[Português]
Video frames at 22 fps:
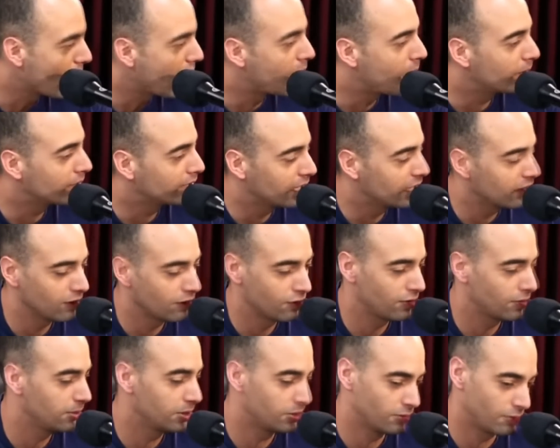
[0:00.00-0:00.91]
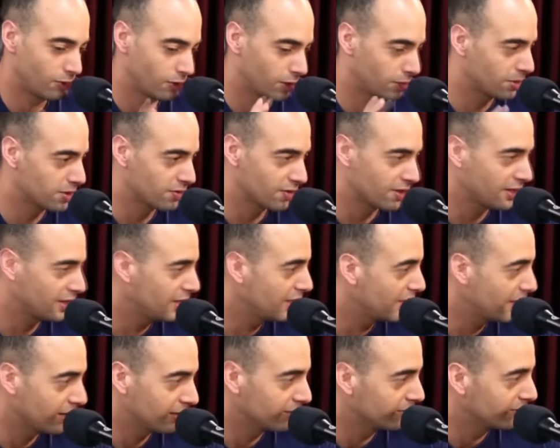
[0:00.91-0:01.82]
alma dela vai falar: meu, não aguento mais ficar aqui,
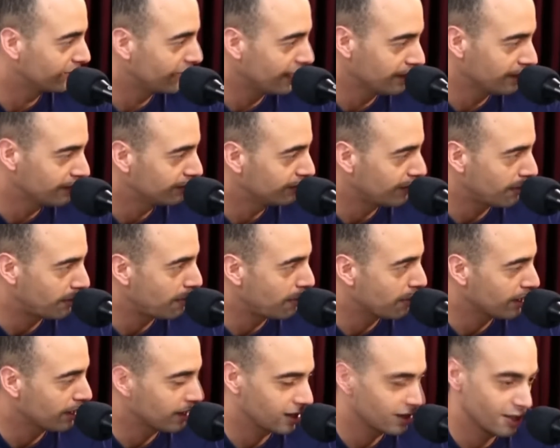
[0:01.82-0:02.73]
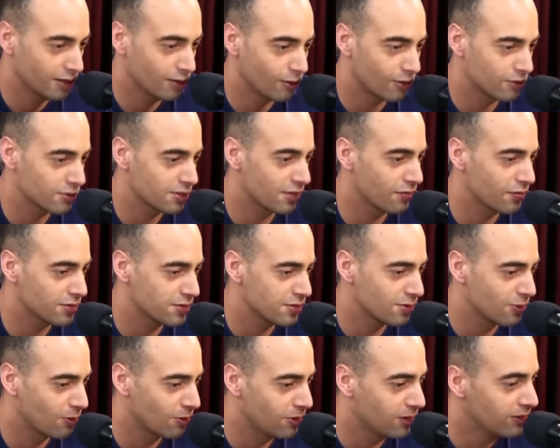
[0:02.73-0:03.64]
cara, não dá, não dá pra morar aqui dentro, olha o que você tá fazendo
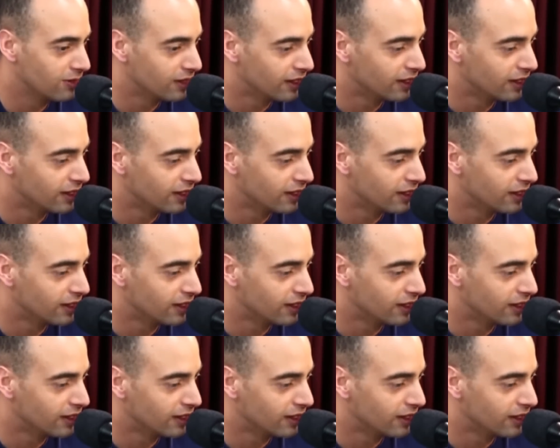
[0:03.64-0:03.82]
comigo.